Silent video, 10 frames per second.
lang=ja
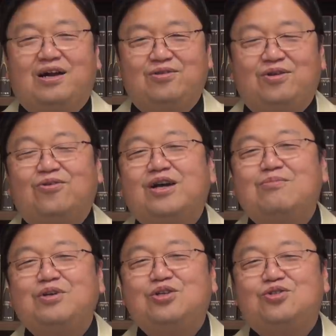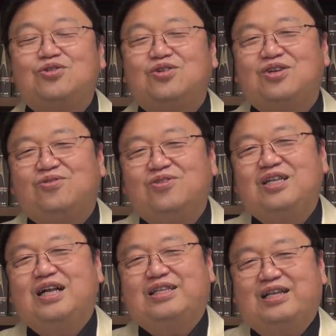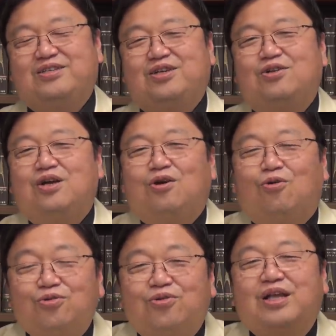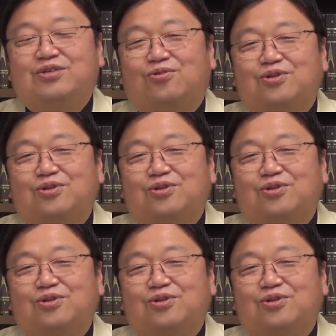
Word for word: るって、これが民主主義の基本になったんですけど、本当なんですよ。